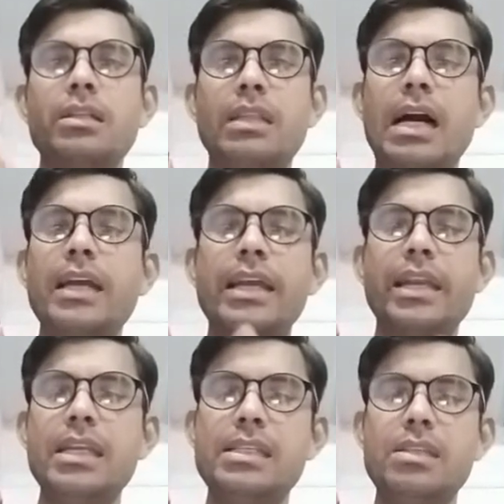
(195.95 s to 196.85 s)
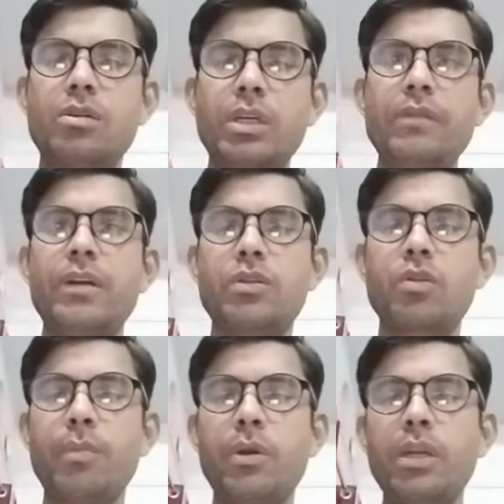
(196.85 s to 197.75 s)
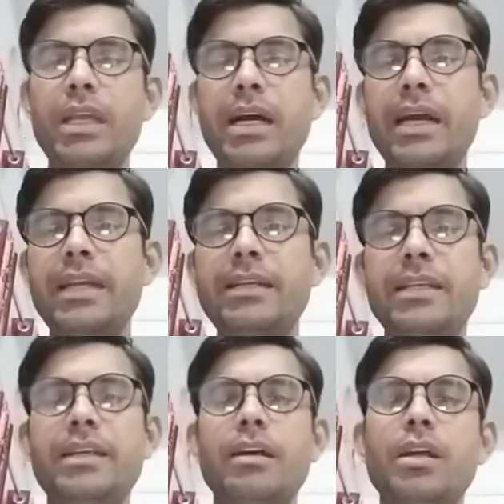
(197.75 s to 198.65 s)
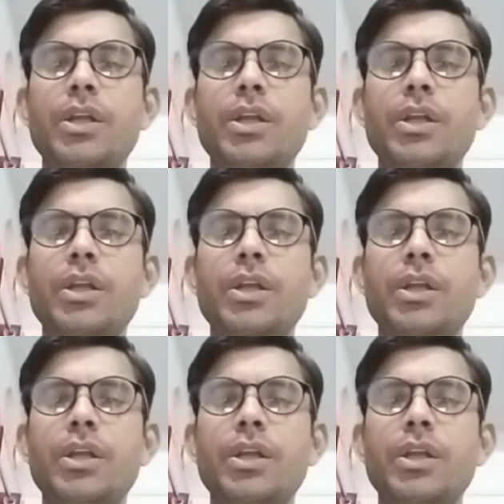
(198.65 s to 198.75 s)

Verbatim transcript: धागे ने इस इवेंट्स को पिरो लिया है इंडीड